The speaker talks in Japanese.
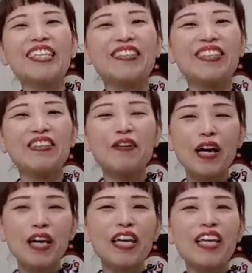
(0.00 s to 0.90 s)
それで
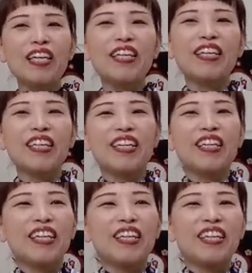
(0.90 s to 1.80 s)
は、えー
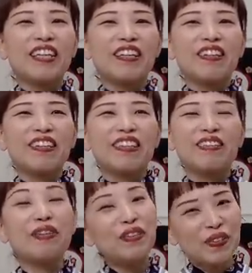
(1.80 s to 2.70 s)

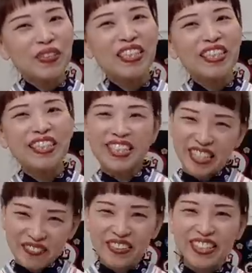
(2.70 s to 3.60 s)
イベントに行っ
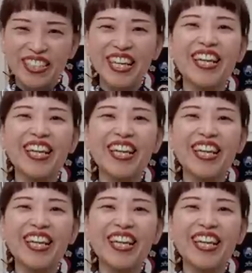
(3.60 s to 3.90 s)
てきます